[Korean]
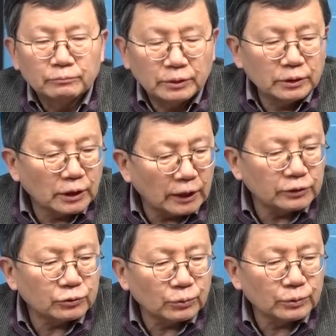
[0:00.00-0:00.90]

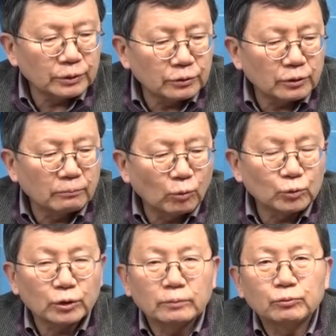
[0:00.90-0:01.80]
민간적인 그런
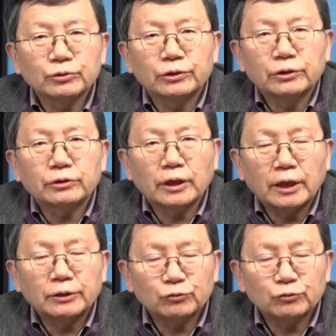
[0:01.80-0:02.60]
목적의 풍선이었다.